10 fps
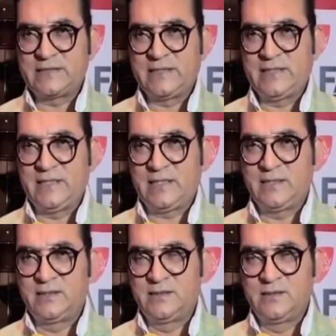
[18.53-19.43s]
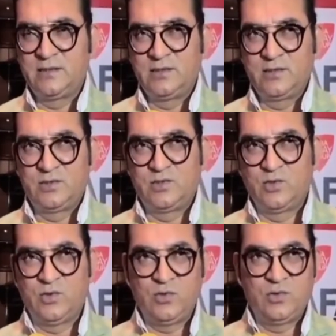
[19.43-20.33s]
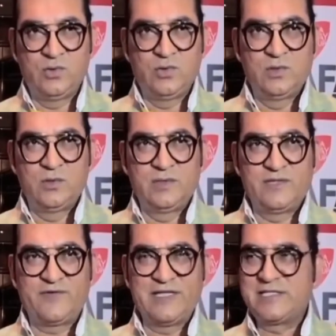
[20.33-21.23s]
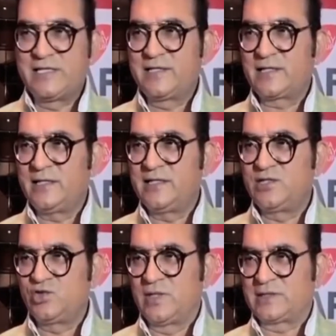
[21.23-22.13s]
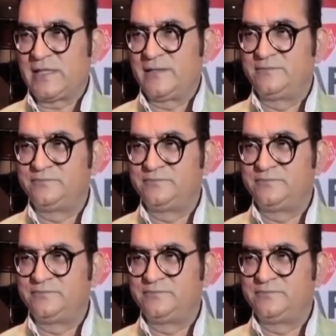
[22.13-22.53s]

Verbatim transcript: से एक दो डिफरेंट जेंडर का इशू आता है